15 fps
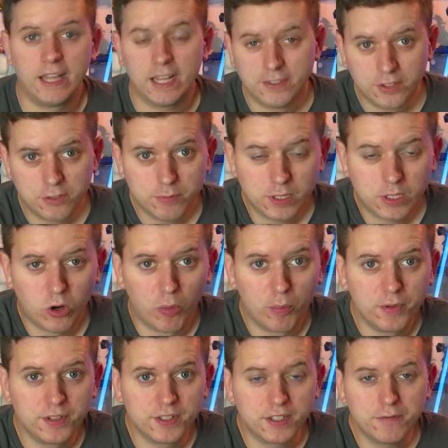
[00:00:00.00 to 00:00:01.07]
Herzlich
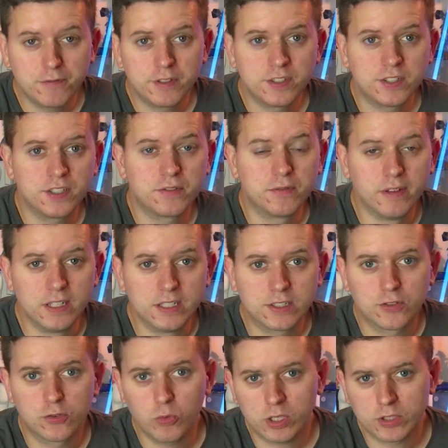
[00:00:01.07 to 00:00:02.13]
willkommen in Finchys
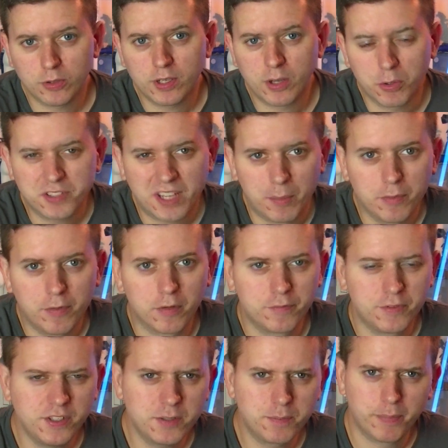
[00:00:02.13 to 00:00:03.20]
Welt zu einer neuen Ausgabe von
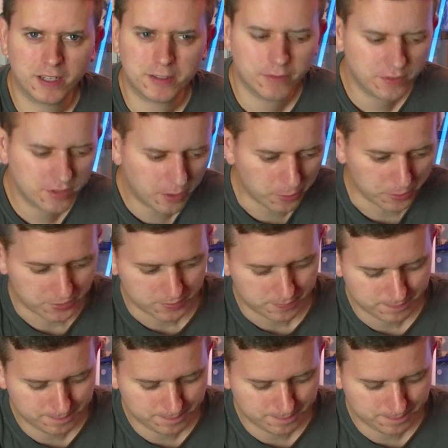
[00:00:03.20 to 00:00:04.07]
Finchy packt was aus.